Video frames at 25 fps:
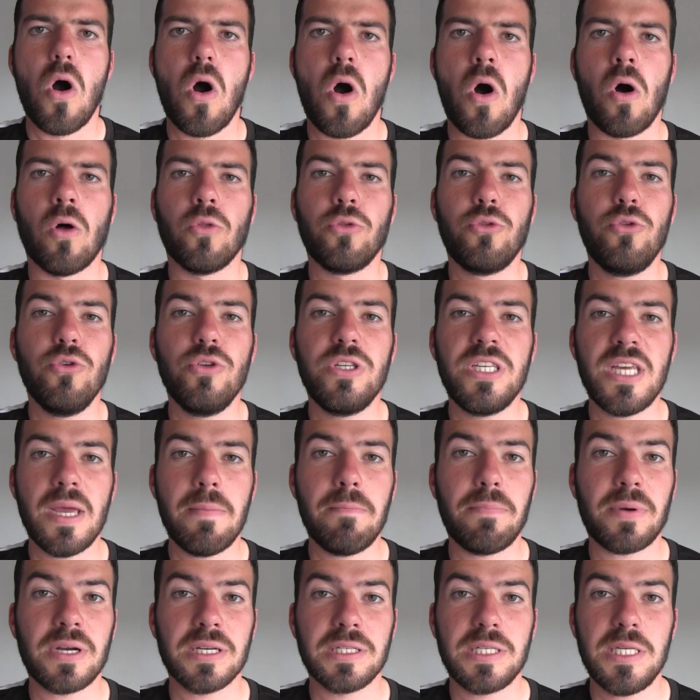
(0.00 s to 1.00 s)
En
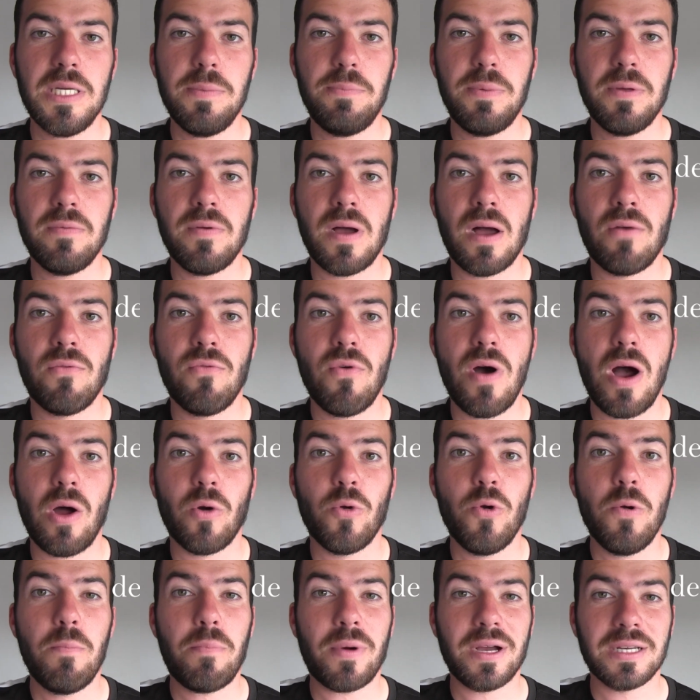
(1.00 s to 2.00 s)
deuxième principe, il va avoir
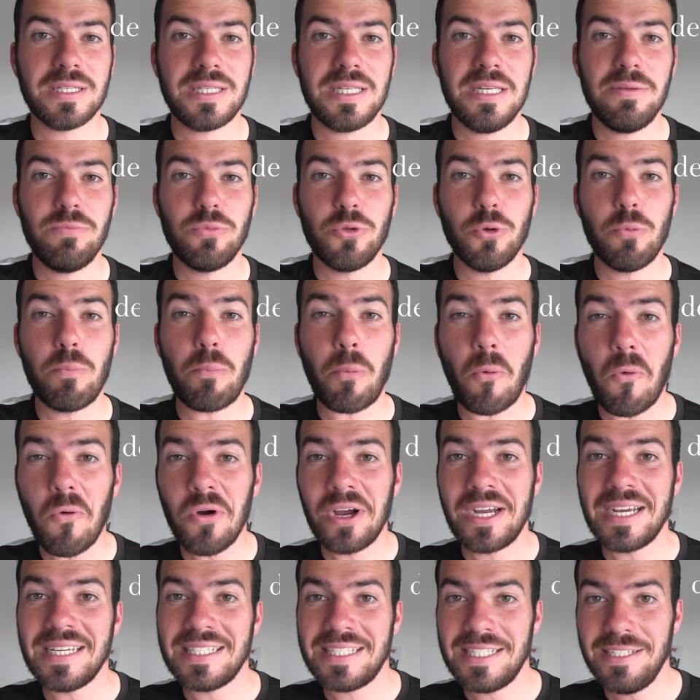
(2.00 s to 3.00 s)
le principe de
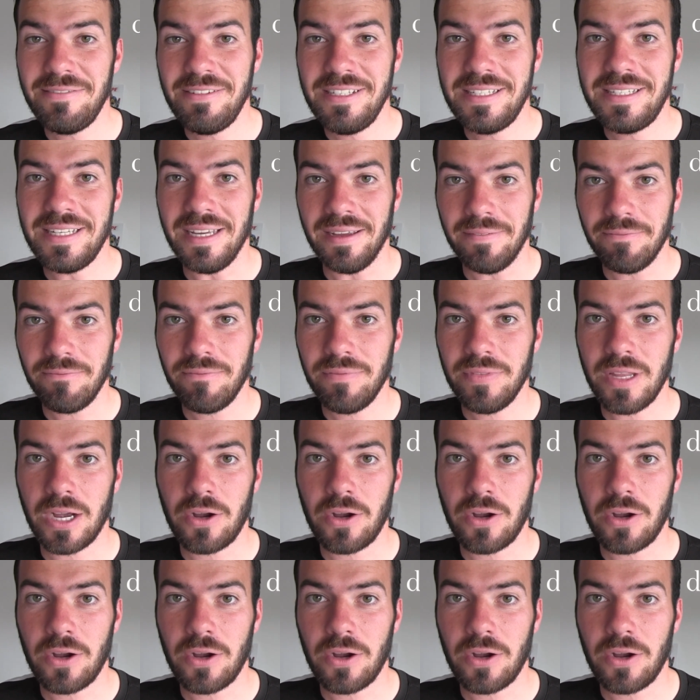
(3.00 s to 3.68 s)
progressivité,